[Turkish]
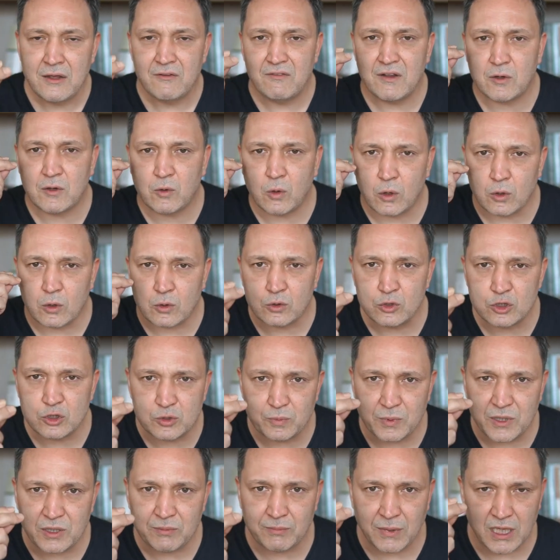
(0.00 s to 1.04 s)
ve
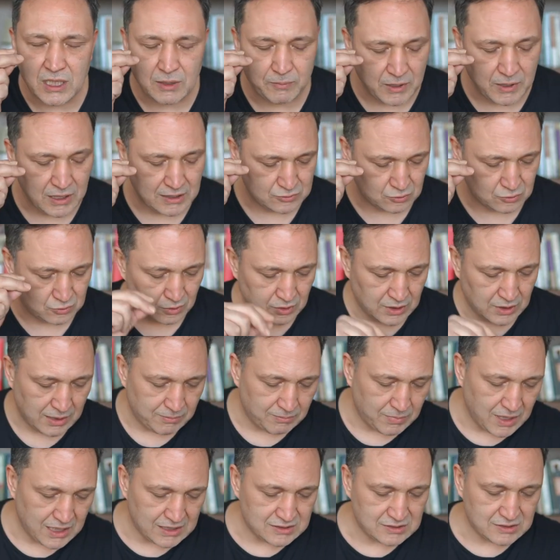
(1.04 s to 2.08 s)
korkunç bir
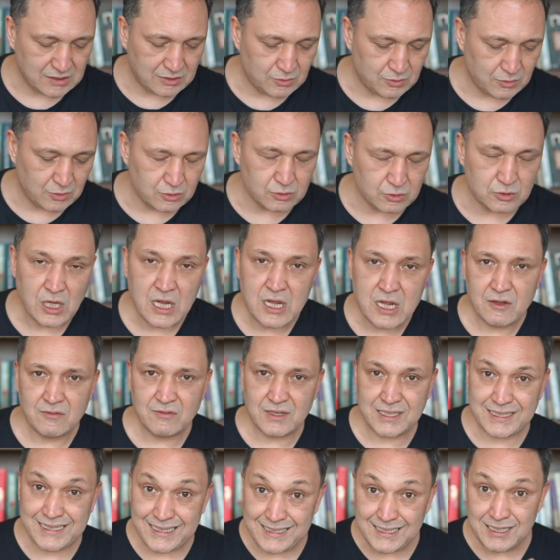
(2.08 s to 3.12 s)
manipülasyondan bahsediyoruz
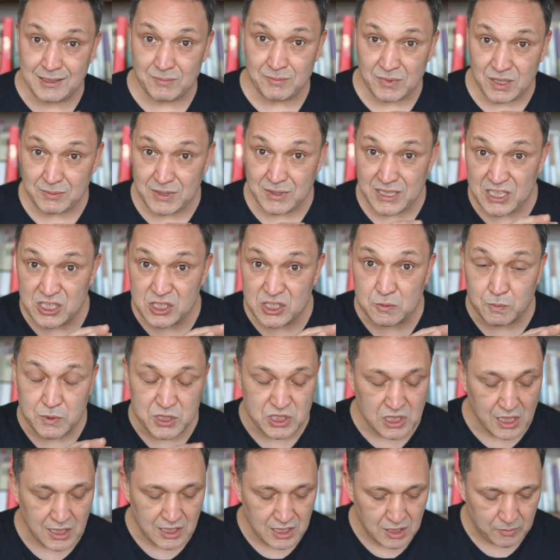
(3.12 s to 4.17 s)
ve dediğim gibi hiçbir
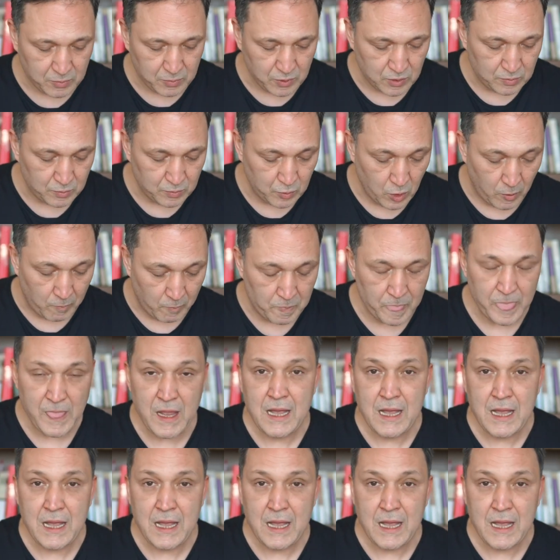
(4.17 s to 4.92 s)
şey yapılmıyor.